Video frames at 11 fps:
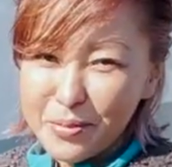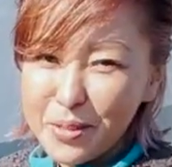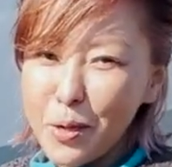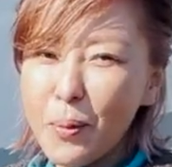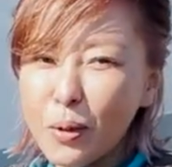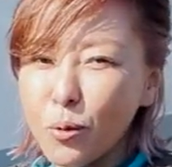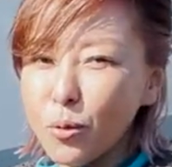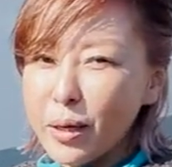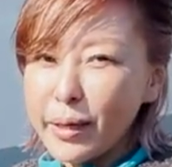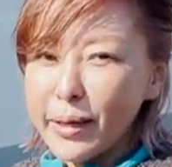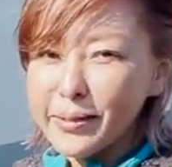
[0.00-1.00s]
ではここ
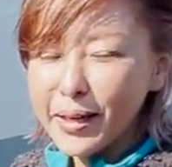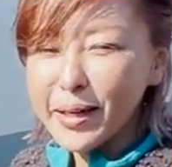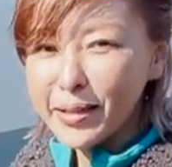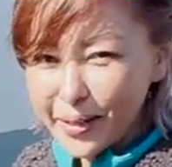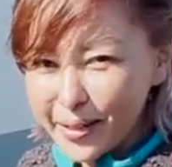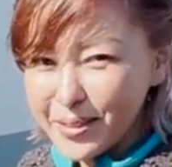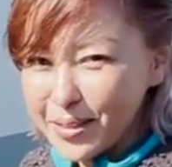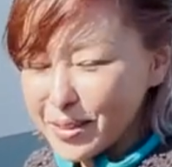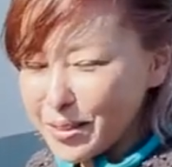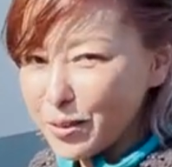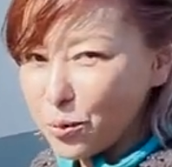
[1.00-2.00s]
から中に入って
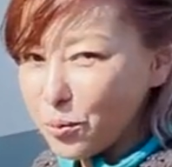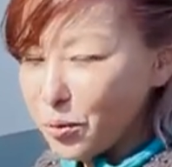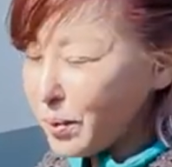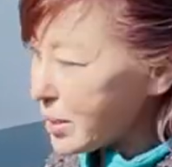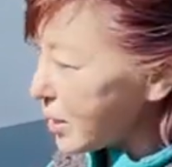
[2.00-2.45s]
いきたいと思いま